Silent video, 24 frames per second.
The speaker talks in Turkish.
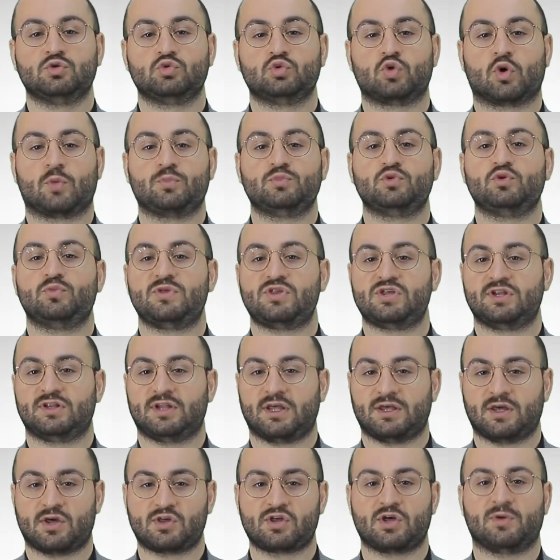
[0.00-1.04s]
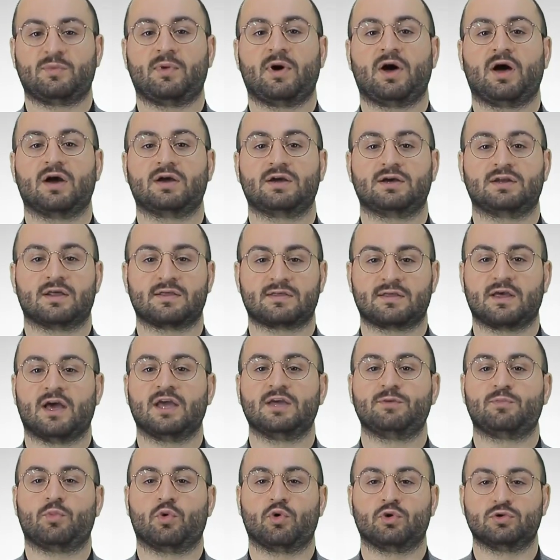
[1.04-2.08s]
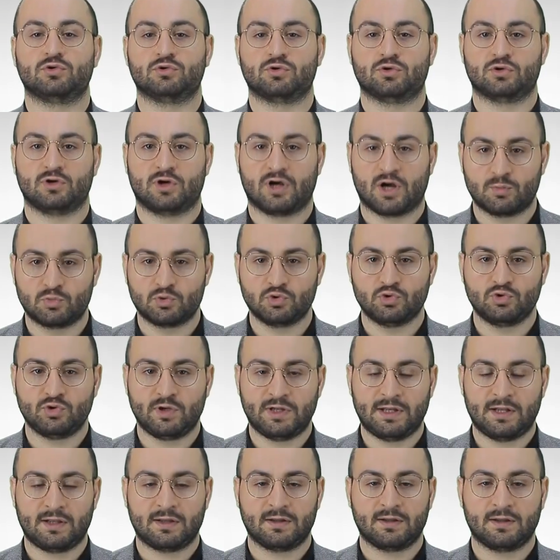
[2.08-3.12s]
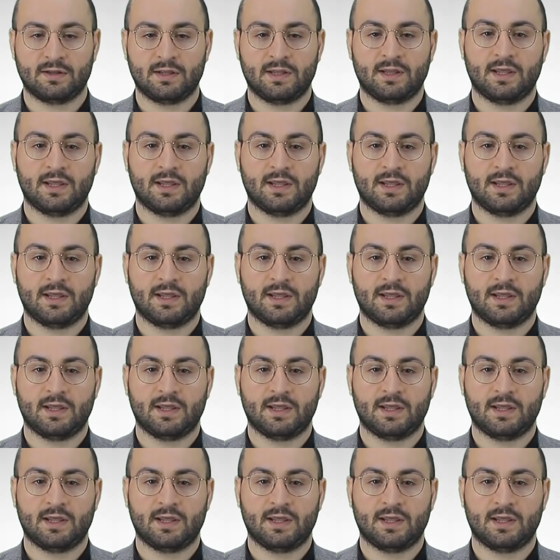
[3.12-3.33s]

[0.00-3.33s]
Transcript: toplum içinde yaşama hakkına sahip olduğunun kabulü ile